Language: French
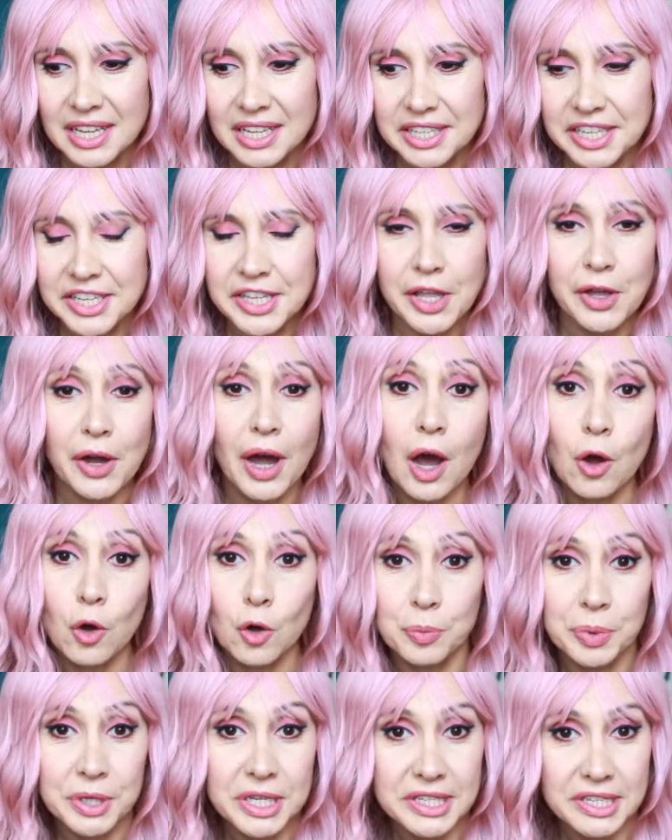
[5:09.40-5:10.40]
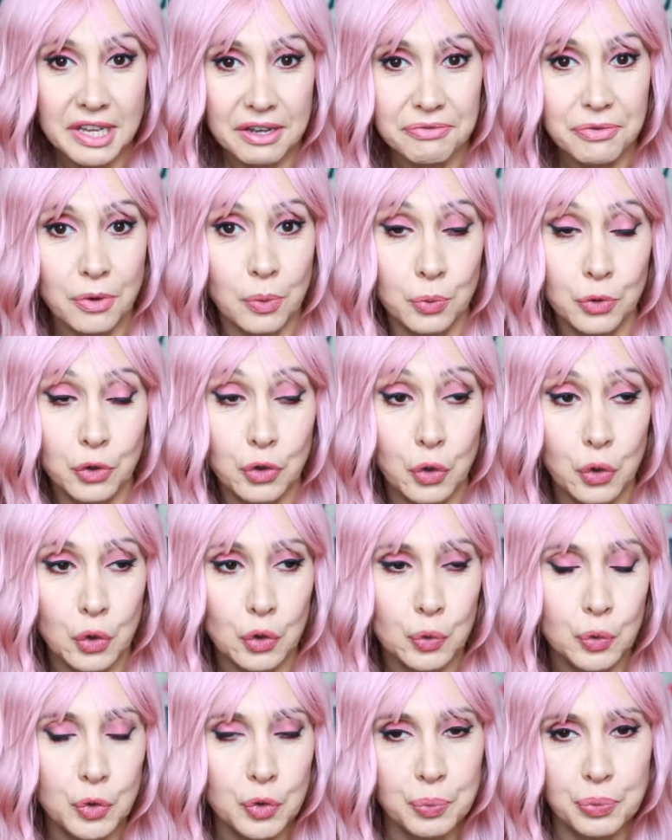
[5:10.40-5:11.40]
qui d'ailleurs a repris sa forme de
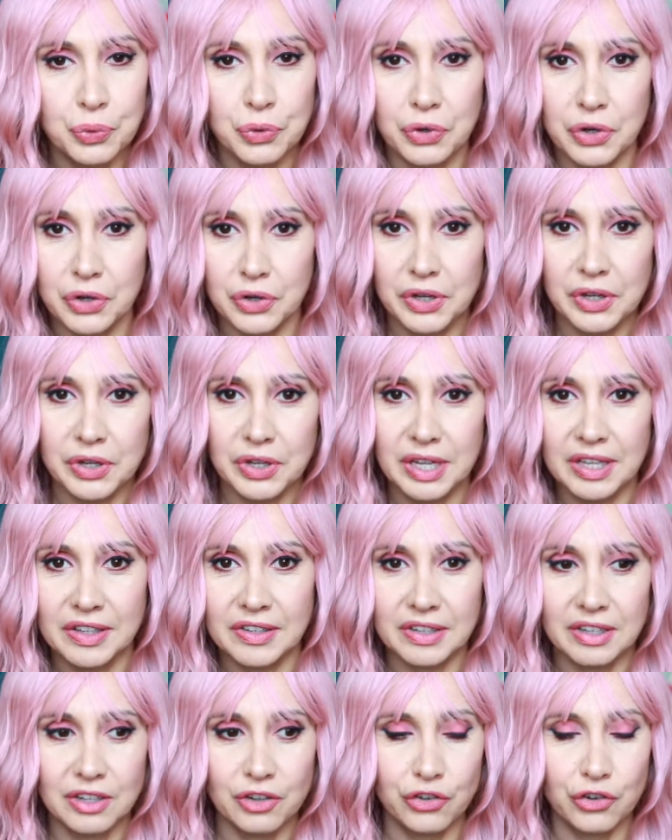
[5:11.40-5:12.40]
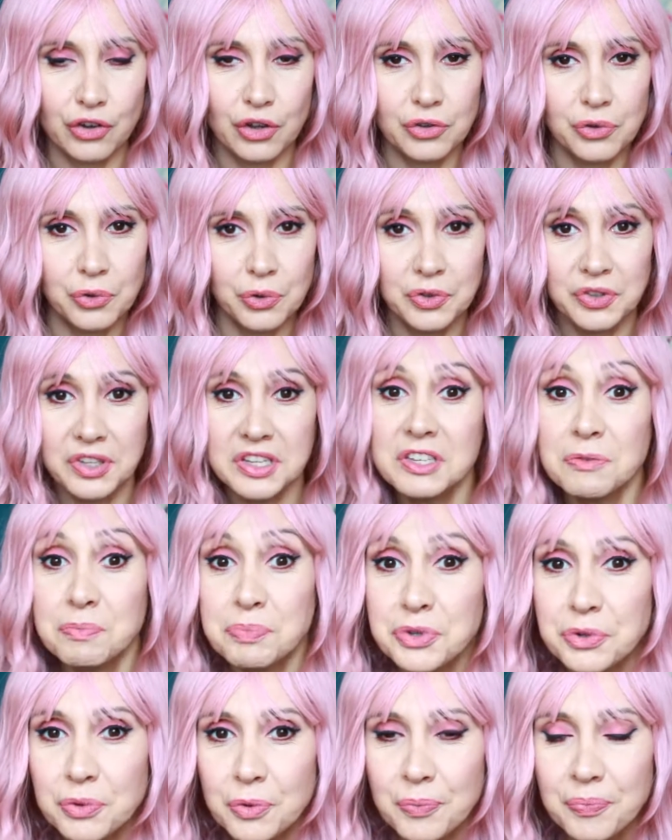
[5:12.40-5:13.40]
grenouille pour euh, être un genre
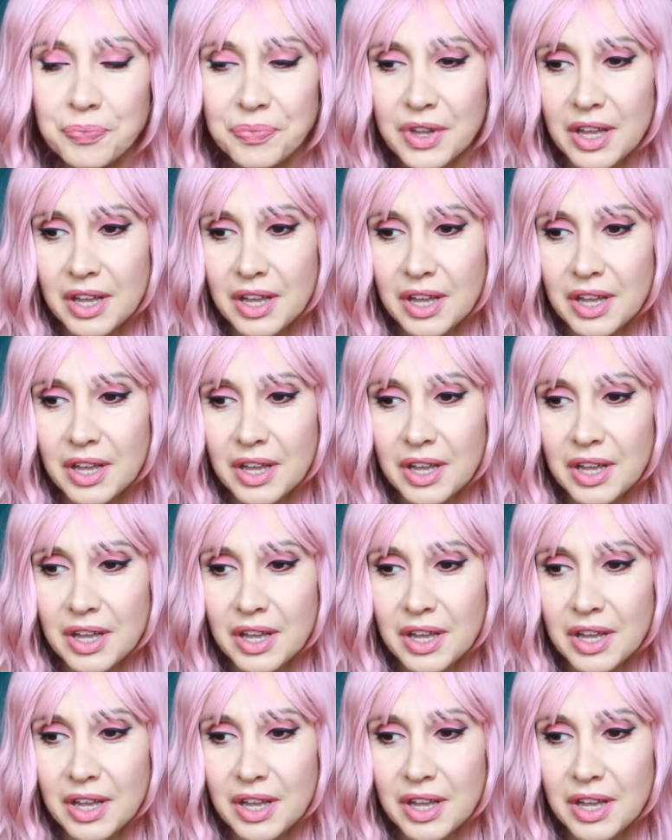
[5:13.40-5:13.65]
d'espion